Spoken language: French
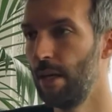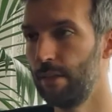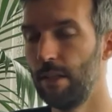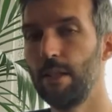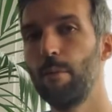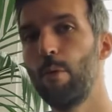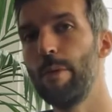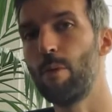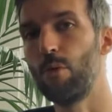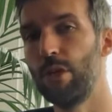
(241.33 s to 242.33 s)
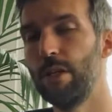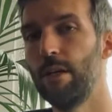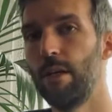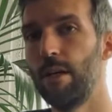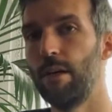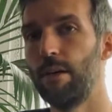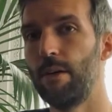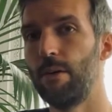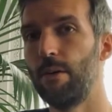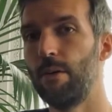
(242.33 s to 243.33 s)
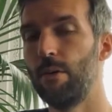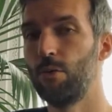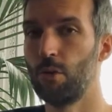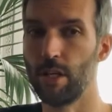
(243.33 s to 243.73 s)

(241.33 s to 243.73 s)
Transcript: Ça a été un premier projet sur